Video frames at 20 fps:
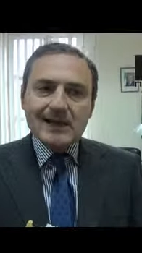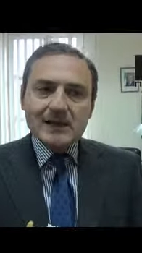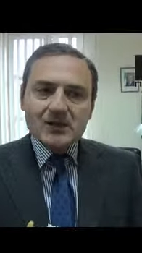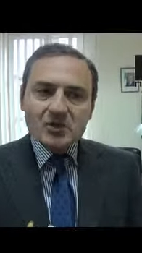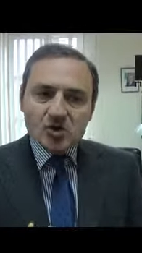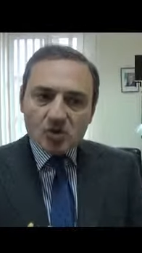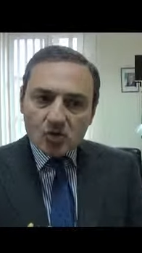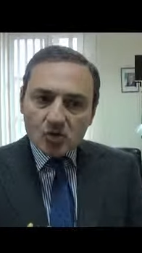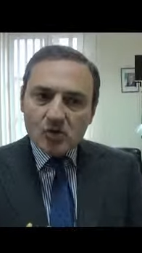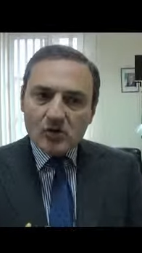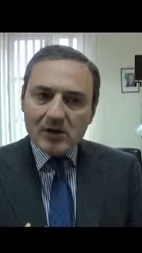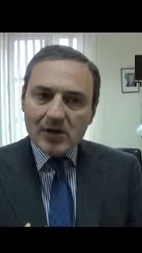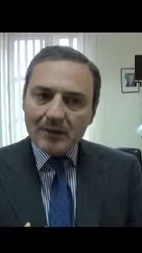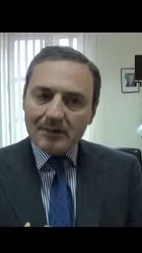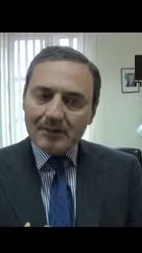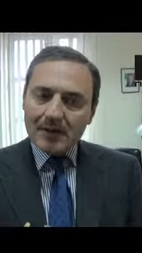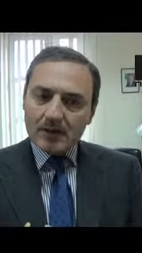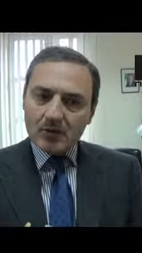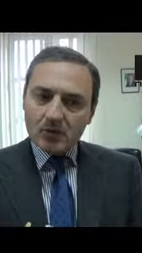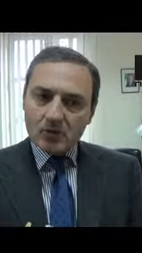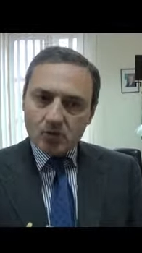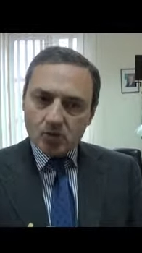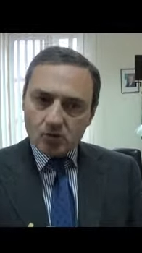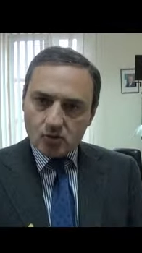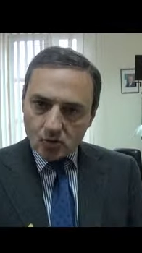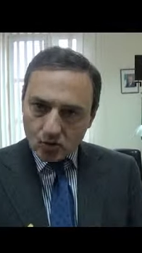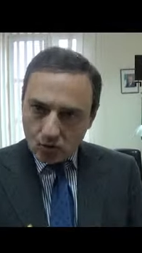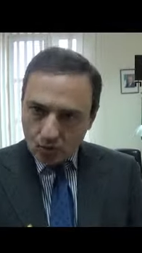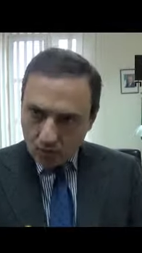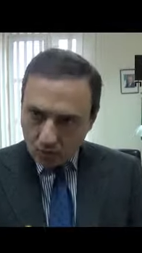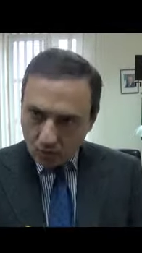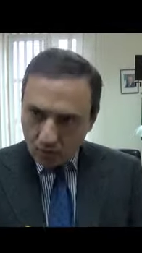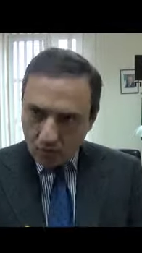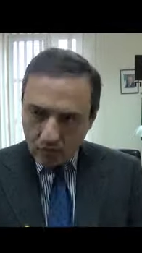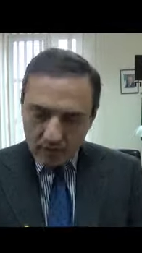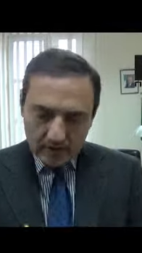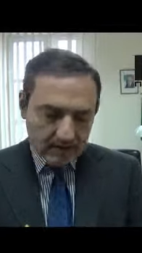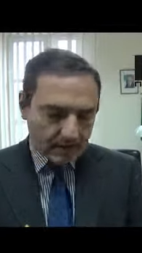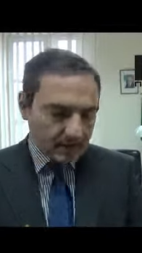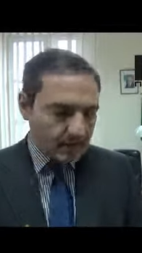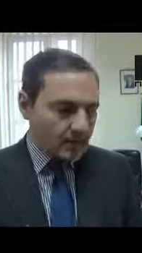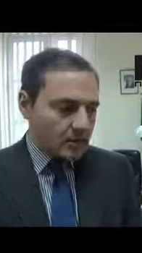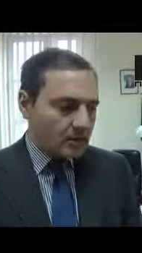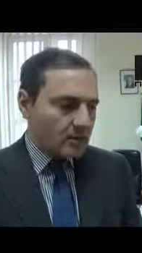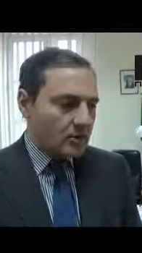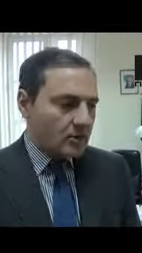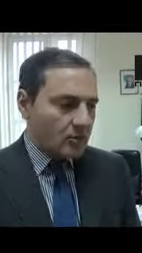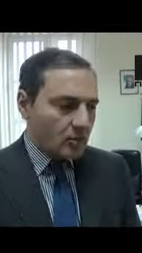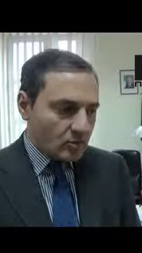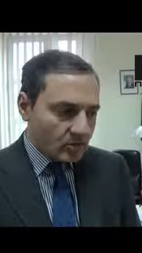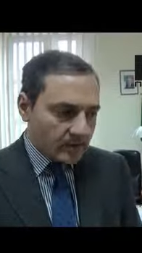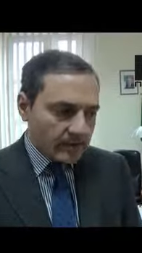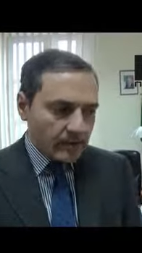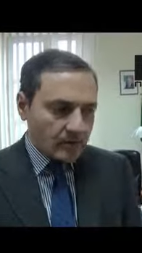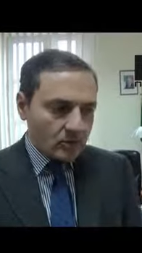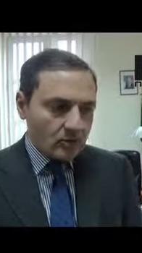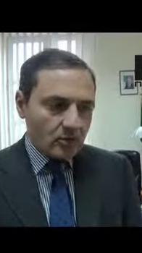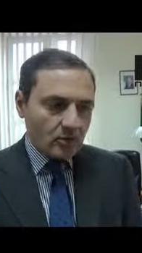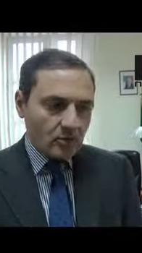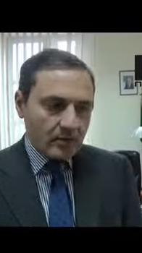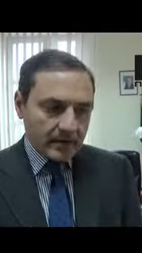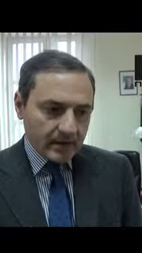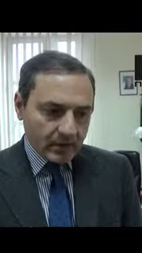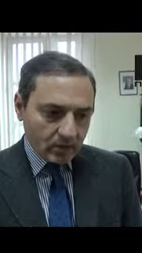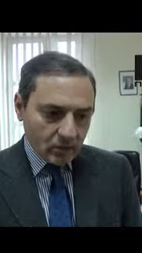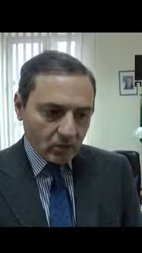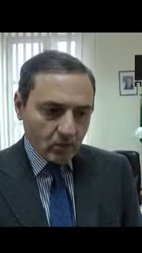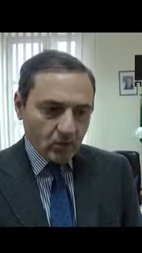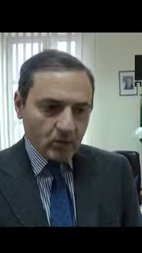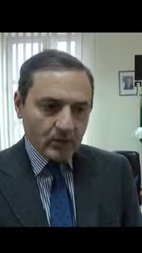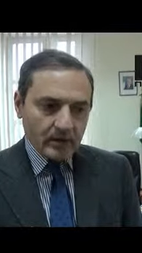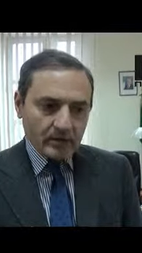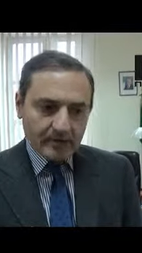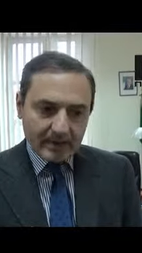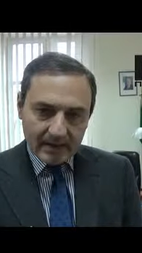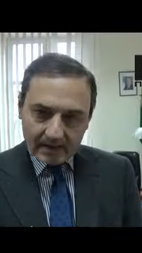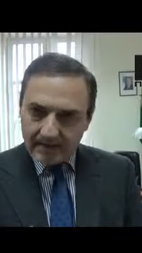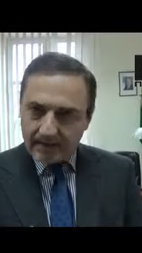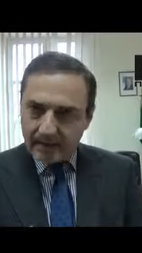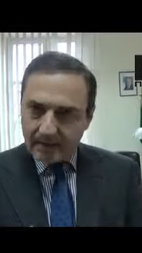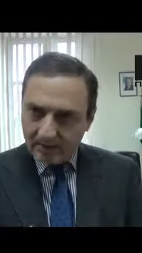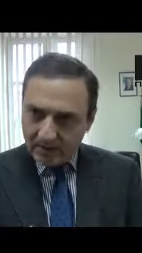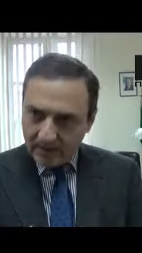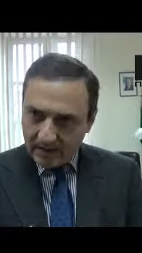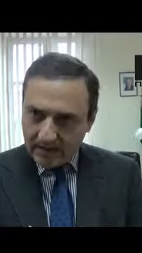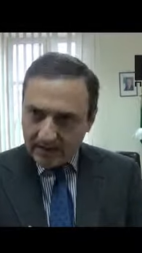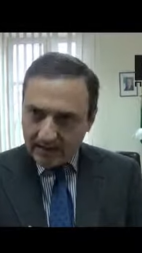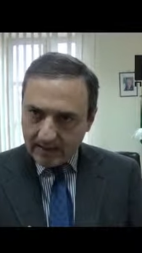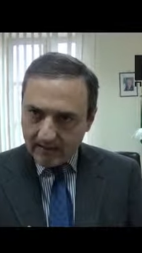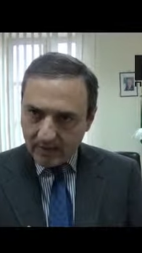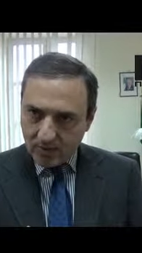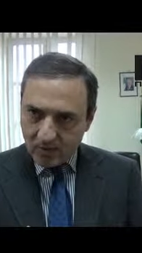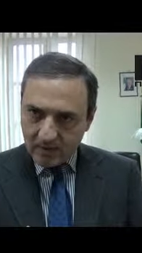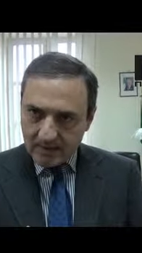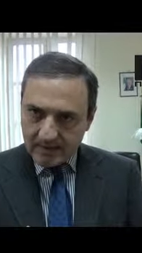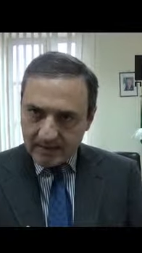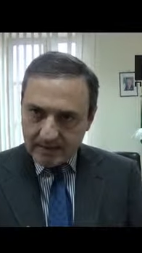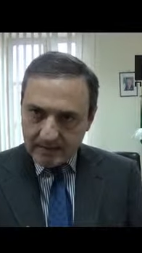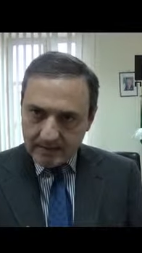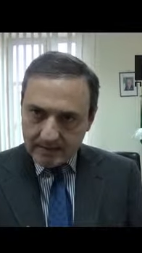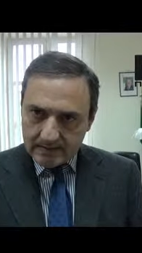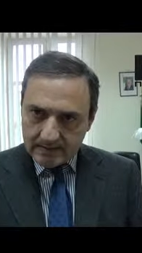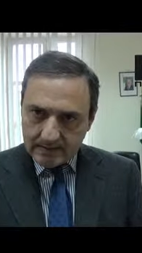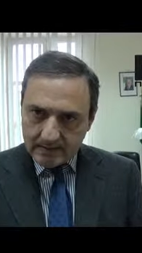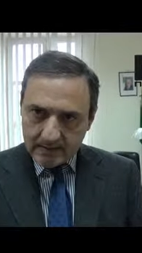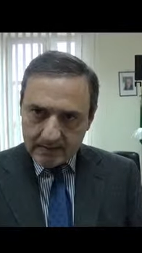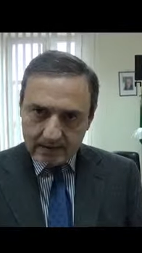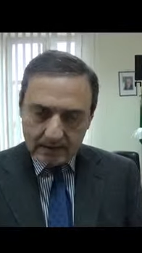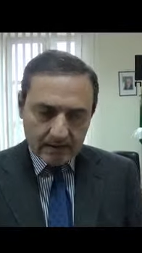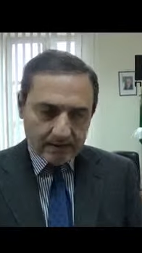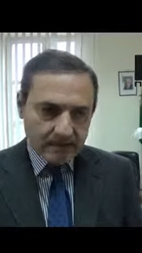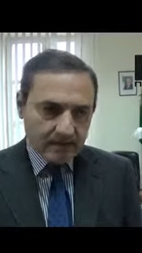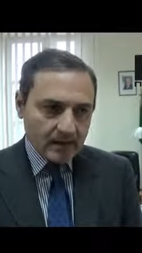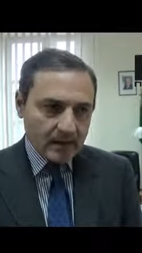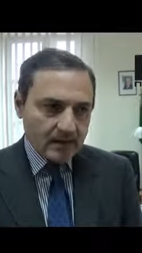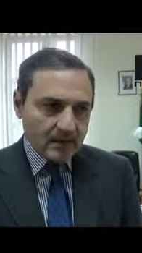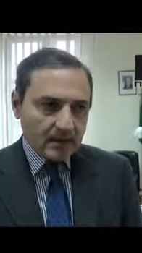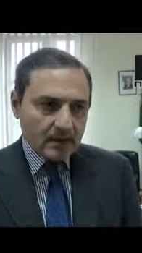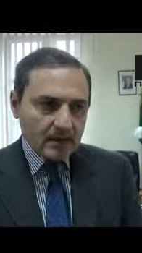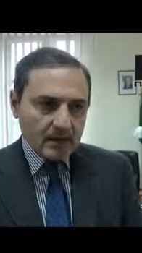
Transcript: Sulla macrostruttura gli ho detto che noi metteremo in campo questa iniziativa,